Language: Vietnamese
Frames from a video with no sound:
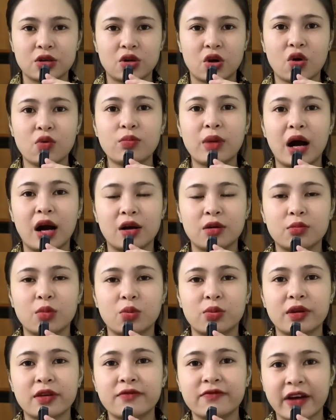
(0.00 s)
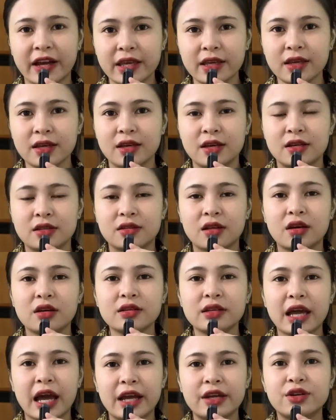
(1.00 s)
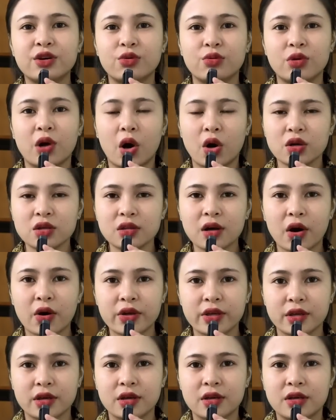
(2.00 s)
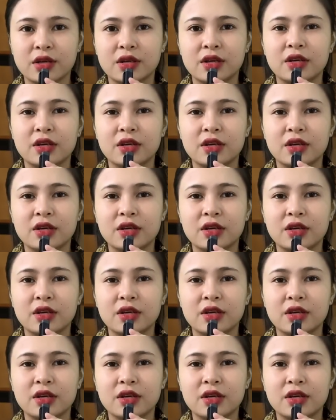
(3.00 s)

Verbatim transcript: cổ bận một cái váy tới ngay đủ gối thôi.